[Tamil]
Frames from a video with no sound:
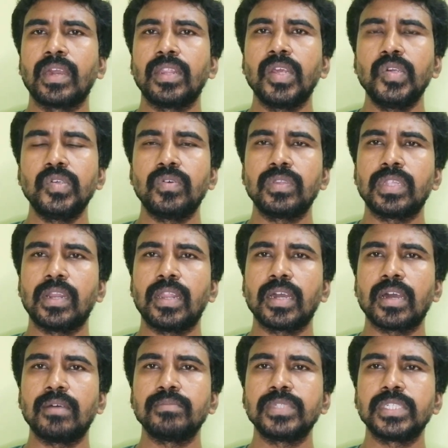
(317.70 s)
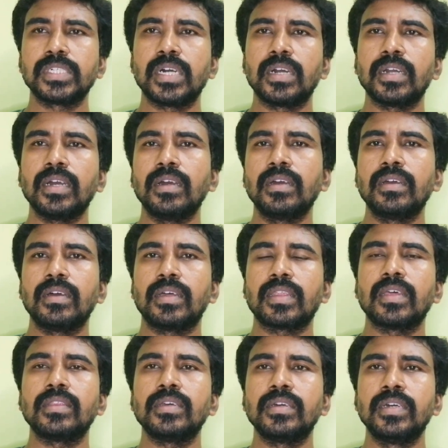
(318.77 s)
ரேஷியோ வந்து நல்லா காமிச்சிருக்காங்க
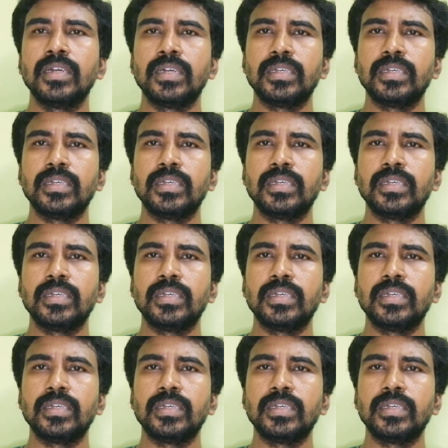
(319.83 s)
அதாவது